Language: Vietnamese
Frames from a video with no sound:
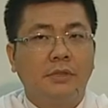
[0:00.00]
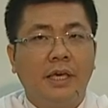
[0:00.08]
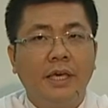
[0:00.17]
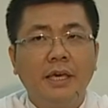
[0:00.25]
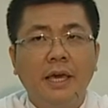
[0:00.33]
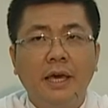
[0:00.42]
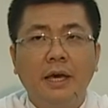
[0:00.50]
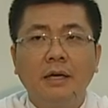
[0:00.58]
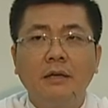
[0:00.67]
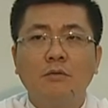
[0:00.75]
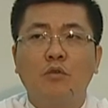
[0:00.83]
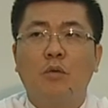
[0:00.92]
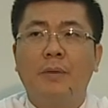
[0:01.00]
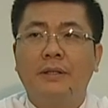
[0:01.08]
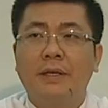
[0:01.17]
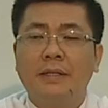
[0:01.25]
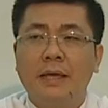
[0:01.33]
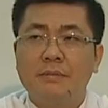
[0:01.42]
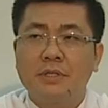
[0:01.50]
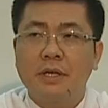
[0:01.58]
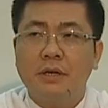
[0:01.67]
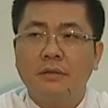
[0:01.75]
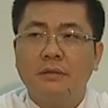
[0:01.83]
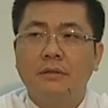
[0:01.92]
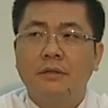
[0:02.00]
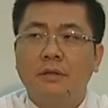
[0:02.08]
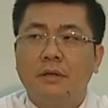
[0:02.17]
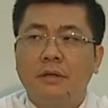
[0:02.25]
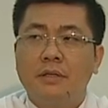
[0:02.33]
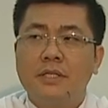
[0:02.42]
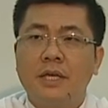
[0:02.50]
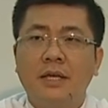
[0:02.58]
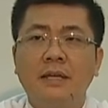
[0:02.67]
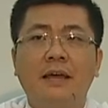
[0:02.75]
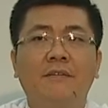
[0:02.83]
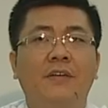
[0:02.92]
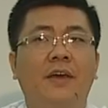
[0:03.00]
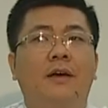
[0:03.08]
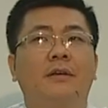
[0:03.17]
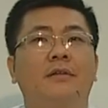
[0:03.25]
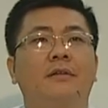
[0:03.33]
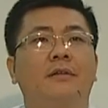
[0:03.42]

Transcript: ý nghĩa của bí tích thêm sức chính là việc